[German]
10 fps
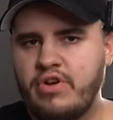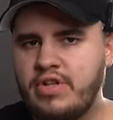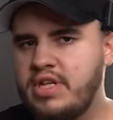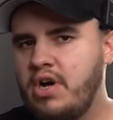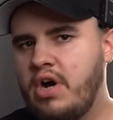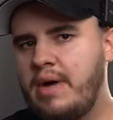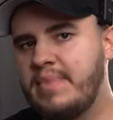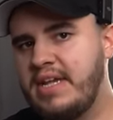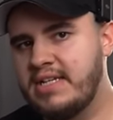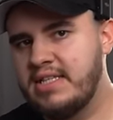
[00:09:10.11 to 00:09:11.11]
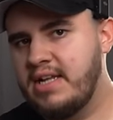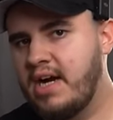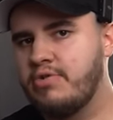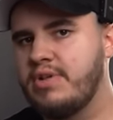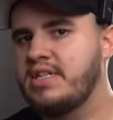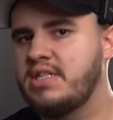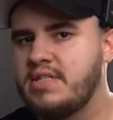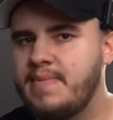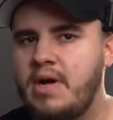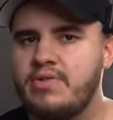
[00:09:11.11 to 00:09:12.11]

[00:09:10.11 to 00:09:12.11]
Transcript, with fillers: könnt ihr auch am nächsten Tag oder erst in zwei